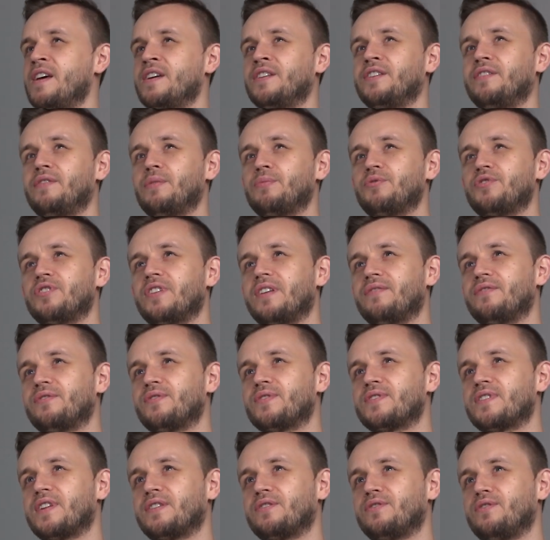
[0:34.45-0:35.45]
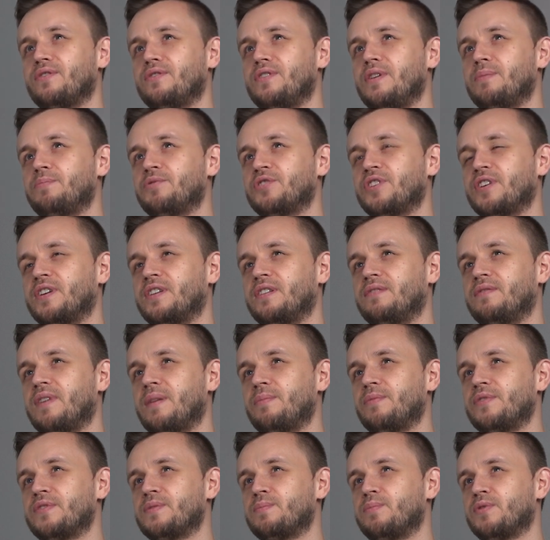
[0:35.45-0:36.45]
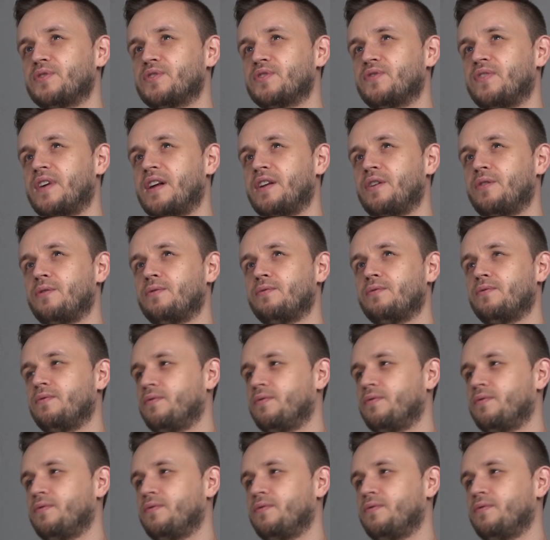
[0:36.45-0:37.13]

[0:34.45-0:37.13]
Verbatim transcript: Nie wiem, czy nawet ostatnio nie przegrywamy z Botswaną